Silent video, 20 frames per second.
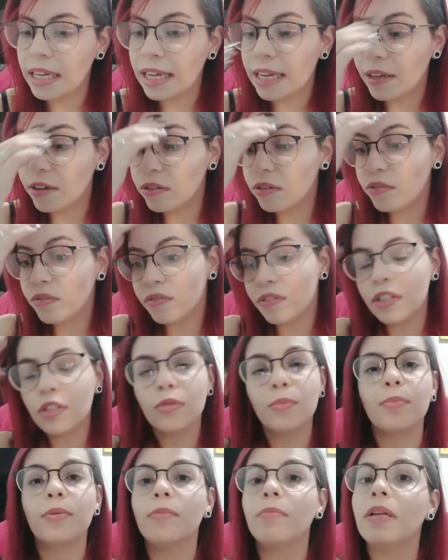Eu não vejo
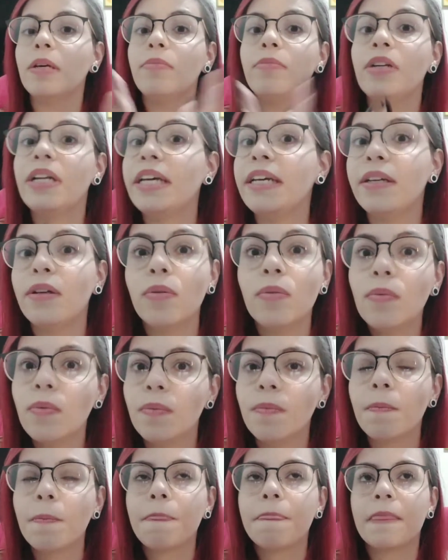problema nenhum
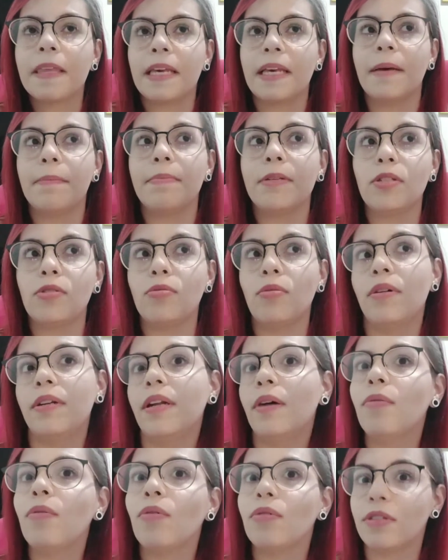em a pessoa
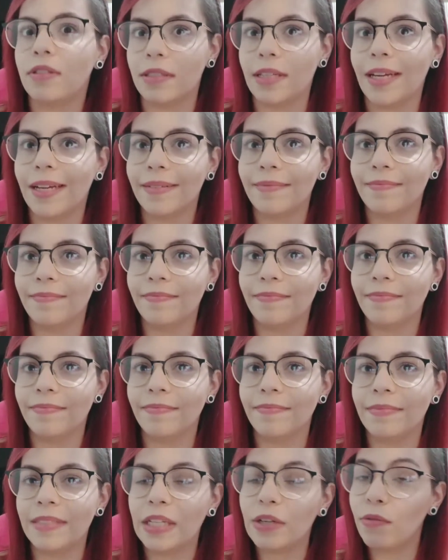não gostar.
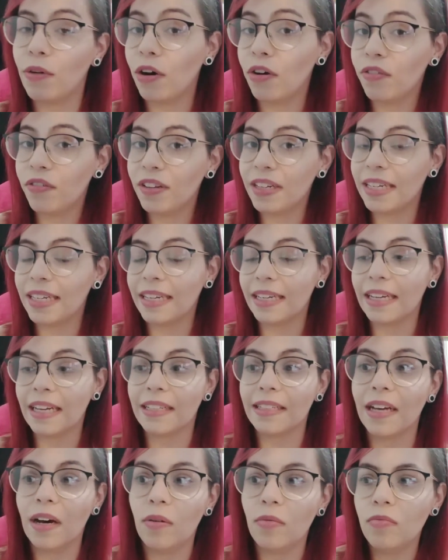Igual eu falei,
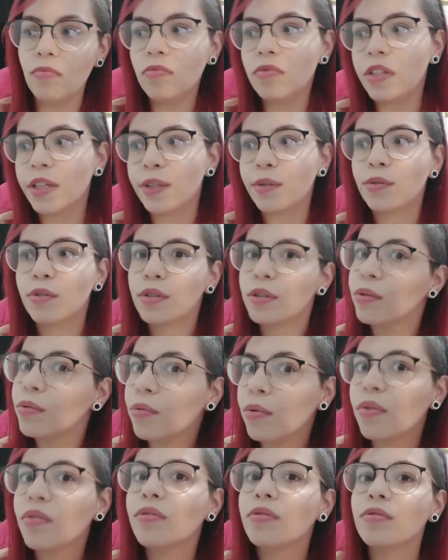cada um tem o seu
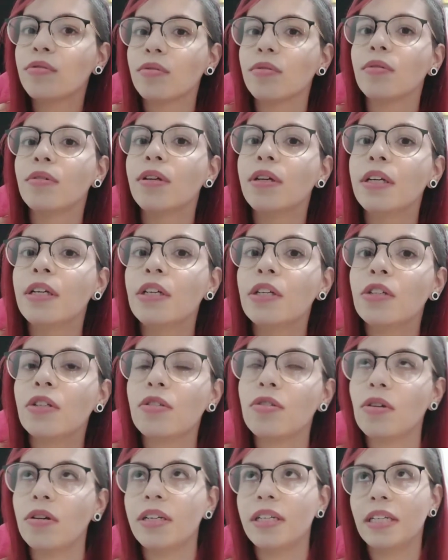gosto.
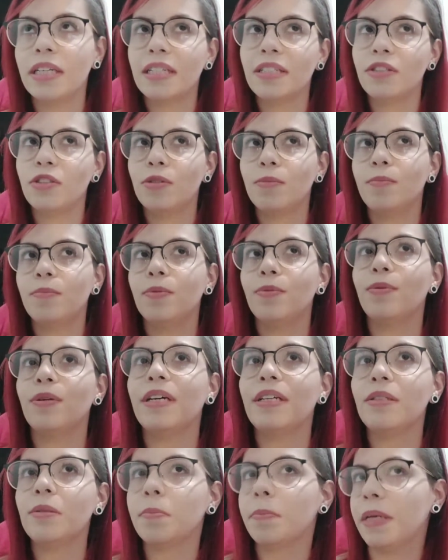Só que, tipo,
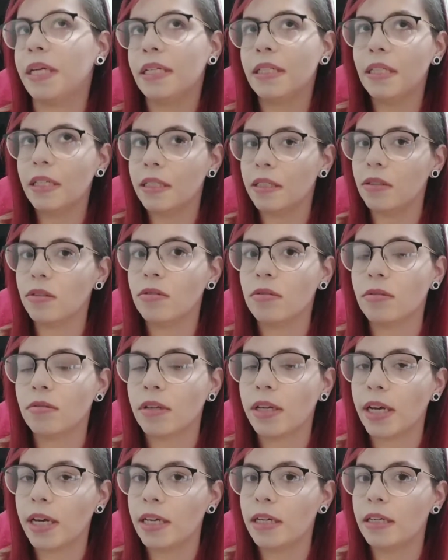respeita isso,
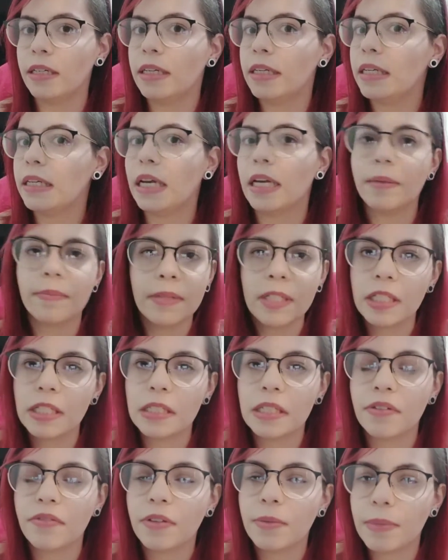cara. Ninguém
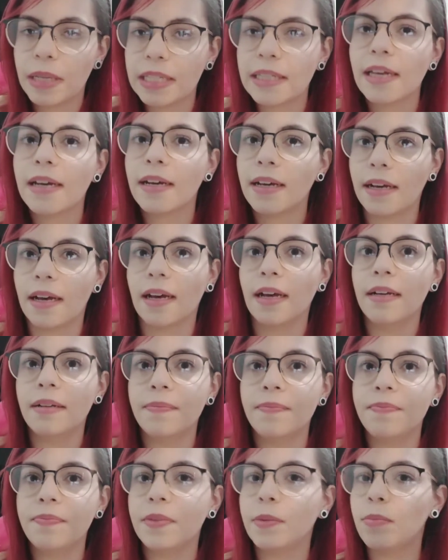precisa vir me atacar
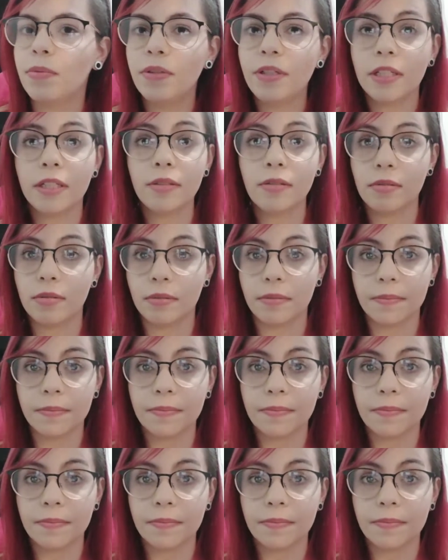por isso.